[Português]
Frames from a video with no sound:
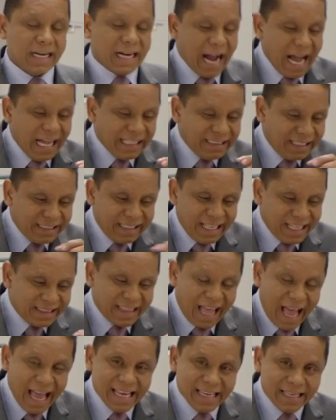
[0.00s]
cada
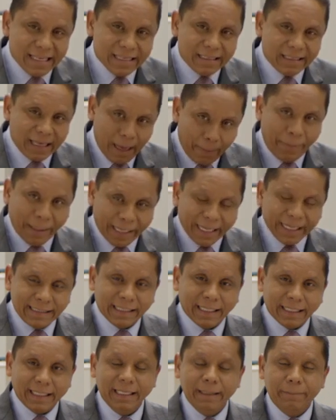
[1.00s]
detalhe que
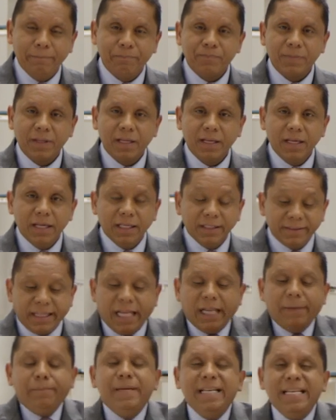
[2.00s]
aparece aqui
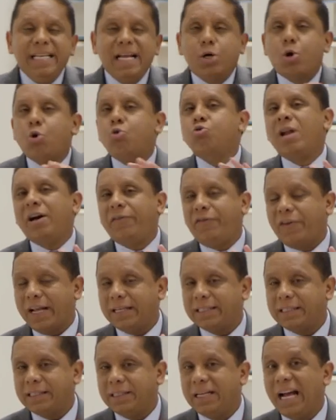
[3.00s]
termina com uma
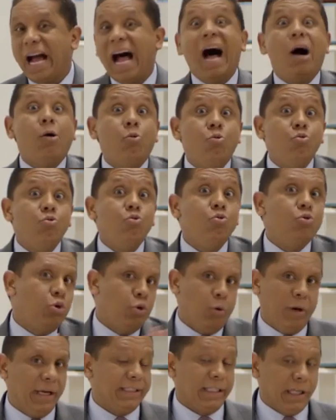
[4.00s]
frase, aún
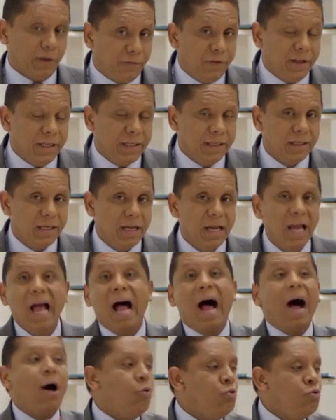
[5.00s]
não é o fim,
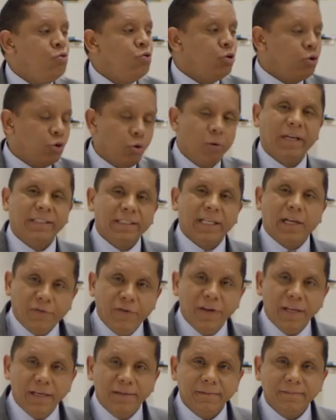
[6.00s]
aún não é o
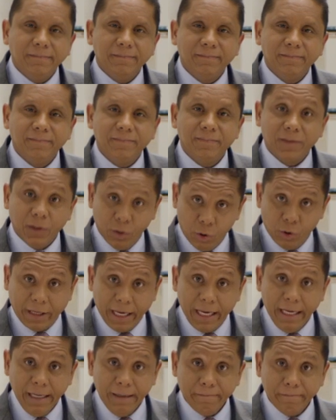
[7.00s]
fim,
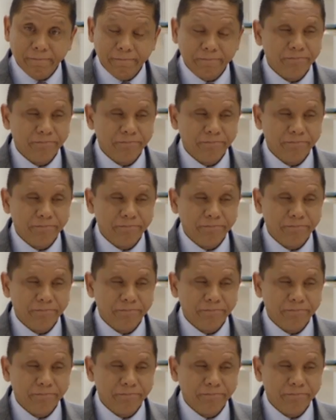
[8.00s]
¿ok?